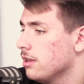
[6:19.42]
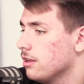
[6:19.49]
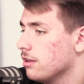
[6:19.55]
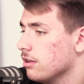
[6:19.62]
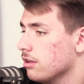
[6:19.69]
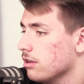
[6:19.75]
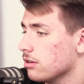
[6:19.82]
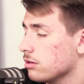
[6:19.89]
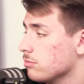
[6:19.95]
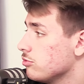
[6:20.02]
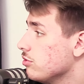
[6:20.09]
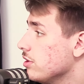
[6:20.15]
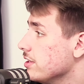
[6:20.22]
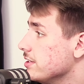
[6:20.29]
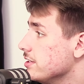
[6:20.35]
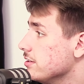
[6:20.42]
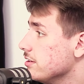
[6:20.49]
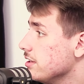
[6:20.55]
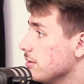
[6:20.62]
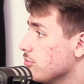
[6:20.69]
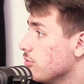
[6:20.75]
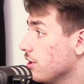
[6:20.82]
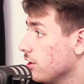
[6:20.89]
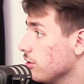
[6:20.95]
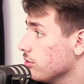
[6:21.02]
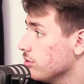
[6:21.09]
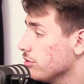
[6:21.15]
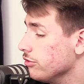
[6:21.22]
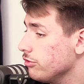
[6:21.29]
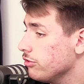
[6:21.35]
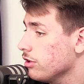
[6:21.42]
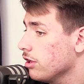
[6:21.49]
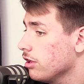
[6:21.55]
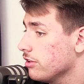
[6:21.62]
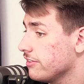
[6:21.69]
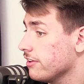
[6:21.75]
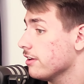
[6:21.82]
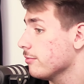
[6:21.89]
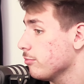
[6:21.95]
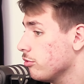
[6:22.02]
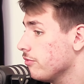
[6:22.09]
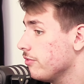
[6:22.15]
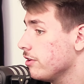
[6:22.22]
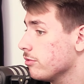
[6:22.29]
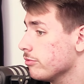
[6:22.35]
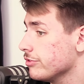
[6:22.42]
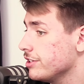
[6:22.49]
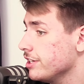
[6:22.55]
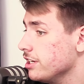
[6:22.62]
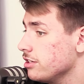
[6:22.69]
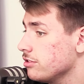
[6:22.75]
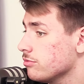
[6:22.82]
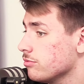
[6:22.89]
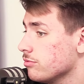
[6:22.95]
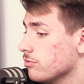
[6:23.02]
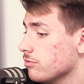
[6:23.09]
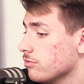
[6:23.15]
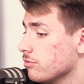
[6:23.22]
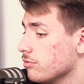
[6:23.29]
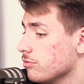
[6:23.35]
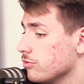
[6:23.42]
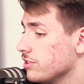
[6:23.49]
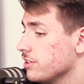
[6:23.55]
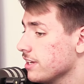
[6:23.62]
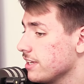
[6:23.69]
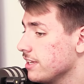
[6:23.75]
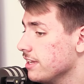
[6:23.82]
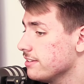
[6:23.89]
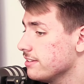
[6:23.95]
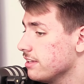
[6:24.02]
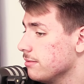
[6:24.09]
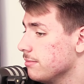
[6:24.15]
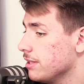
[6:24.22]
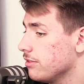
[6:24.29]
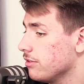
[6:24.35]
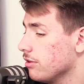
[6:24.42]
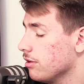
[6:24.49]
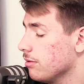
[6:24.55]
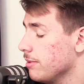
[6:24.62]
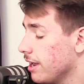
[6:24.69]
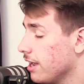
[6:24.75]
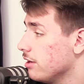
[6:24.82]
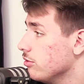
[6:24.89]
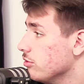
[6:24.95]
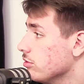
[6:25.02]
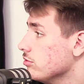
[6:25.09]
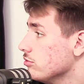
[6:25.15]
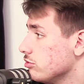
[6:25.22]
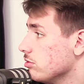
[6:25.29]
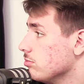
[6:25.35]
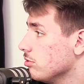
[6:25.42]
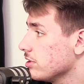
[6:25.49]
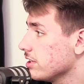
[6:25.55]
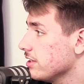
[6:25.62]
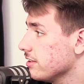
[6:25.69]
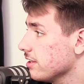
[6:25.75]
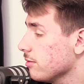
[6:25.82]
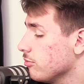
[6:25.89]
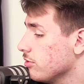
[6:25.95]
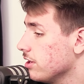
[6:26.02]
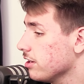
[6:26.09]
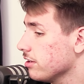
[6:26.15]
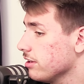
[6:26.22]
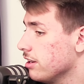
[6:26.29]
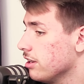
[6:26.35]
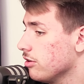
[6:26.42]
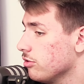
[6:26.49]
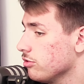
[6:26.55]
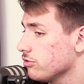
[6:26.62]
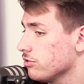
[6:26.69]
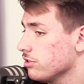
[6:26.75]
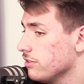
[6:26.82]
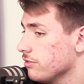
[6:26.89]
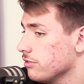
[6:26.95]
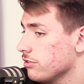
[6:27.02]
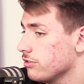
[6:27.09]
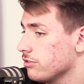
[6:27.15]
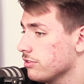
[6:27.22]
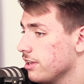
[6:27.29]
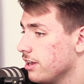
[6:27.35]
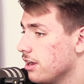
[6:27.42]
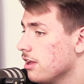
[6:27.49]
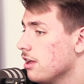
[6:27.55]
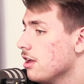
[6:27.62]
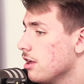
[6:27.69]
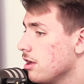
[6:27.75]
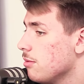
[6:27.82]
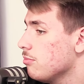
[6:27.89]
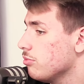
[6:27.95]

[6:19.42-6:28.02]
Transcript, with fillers: Euh, comme tu l'as dit, il est bon à la relance. C'est un profil qu'on cherche. On... Lucien Riquet a essayé de mettre euh, Beraldo, justement, qui est très bon à la relance en défenseur central, mm.